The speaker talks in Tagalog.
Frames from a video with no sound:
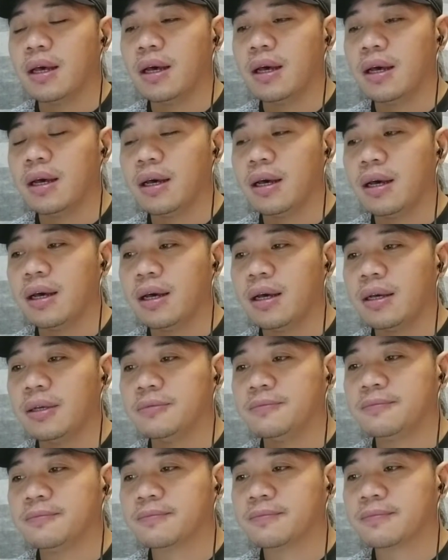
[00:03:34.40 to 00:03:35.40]
uh,
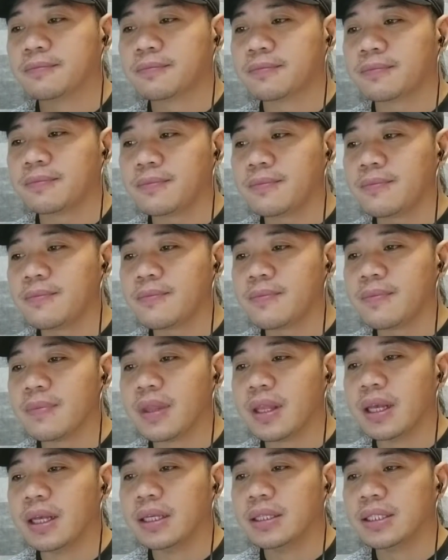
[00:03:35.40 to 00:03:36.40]

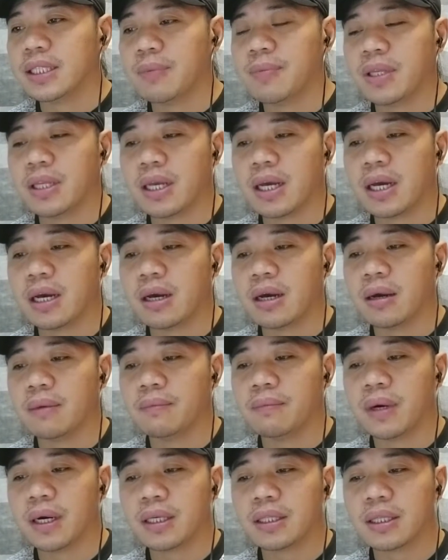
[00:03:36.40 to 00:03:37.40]
sabi niya,
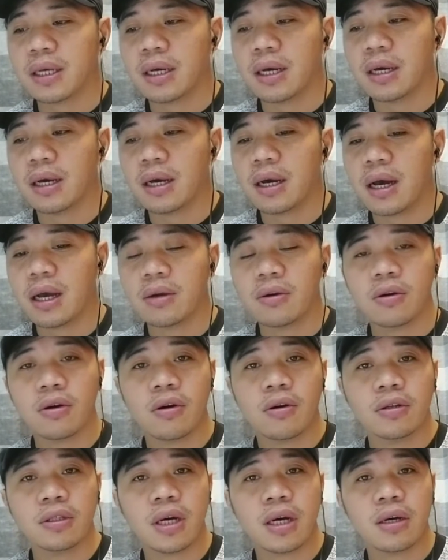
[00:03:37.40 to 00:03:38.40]
"Bakit ang
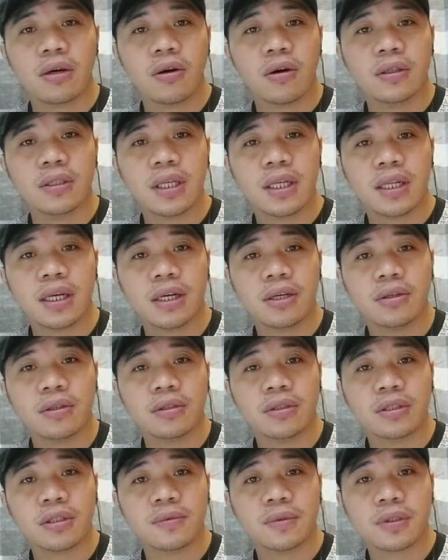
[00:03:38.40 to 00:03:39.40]
ang konti ng
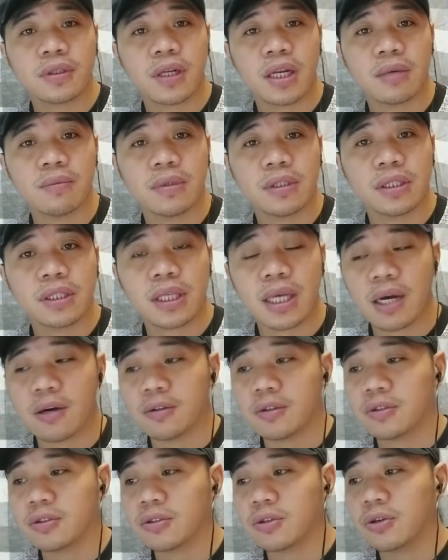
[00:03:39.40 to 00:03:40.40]
iyong subscribers
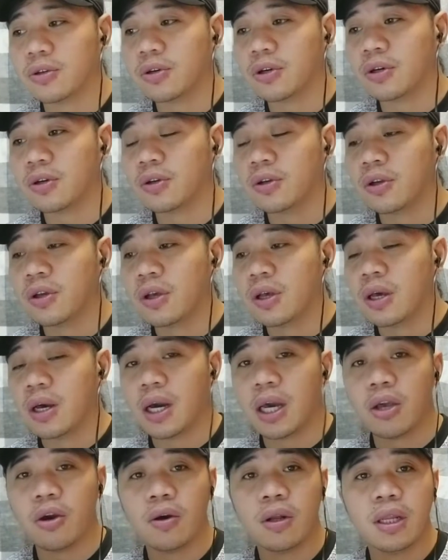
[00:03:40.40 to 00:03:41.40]
count?" So
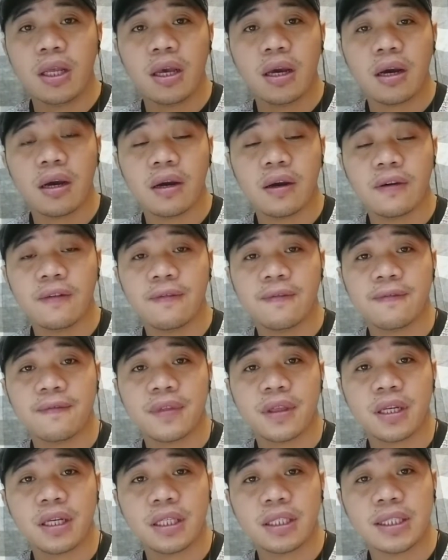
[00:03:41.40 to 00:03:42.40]
I only have
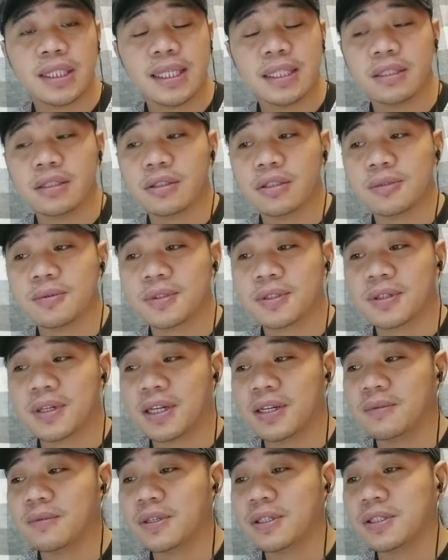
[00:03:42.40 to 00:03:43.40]
13
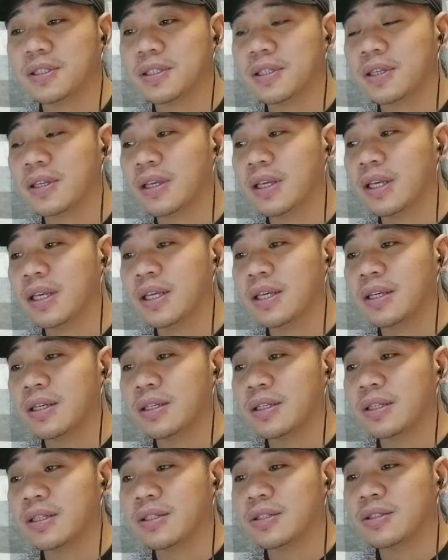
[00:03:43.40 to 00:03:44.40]
subscribers.
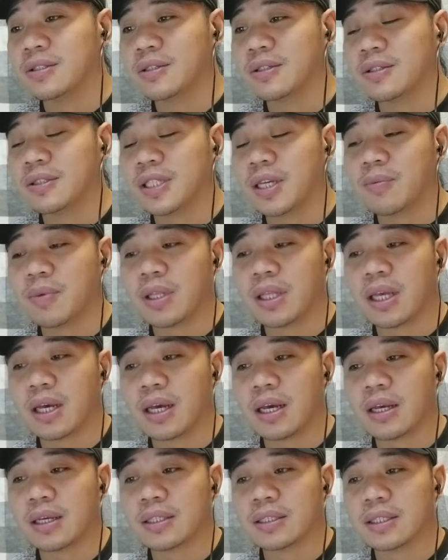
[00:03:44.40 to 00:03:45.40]
So, sabi
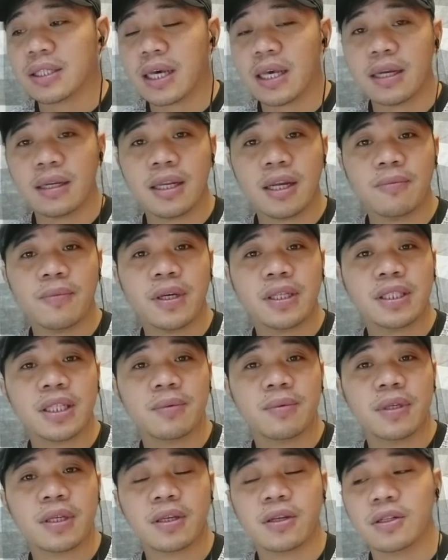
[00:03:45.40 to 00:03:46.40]
niya, sayang naman,
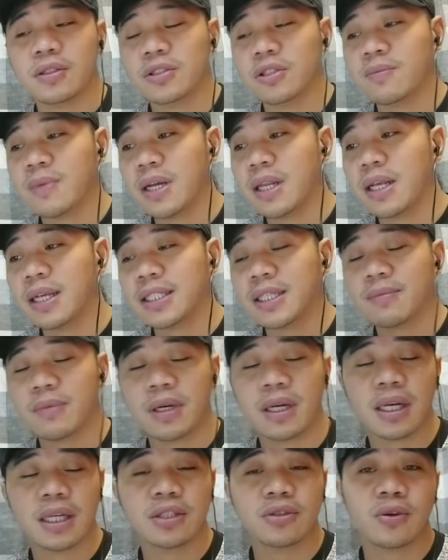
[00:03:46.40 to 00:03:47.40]
sabi niya ganun, sumali ka sa
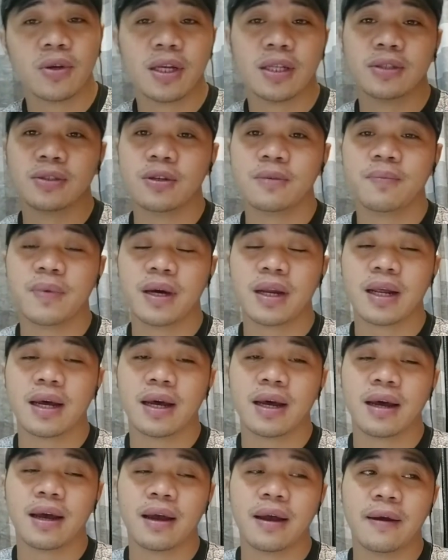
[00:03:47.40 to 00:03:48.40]
mga ganto-ganto
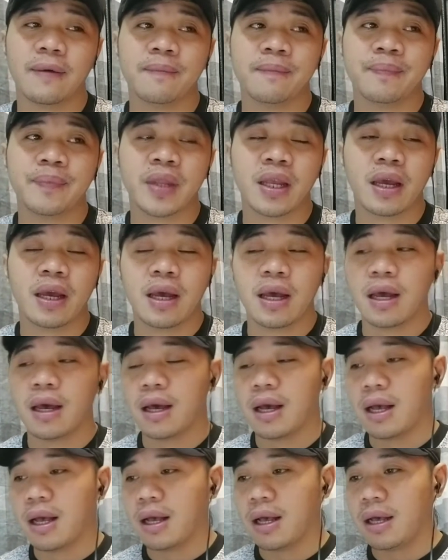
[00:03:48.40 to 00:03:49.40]
para
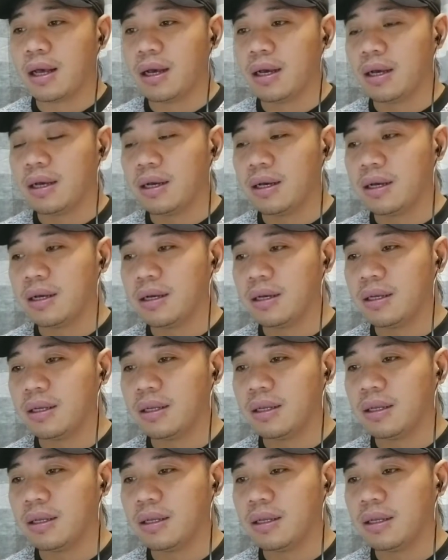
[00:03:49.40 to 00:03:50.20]
uh,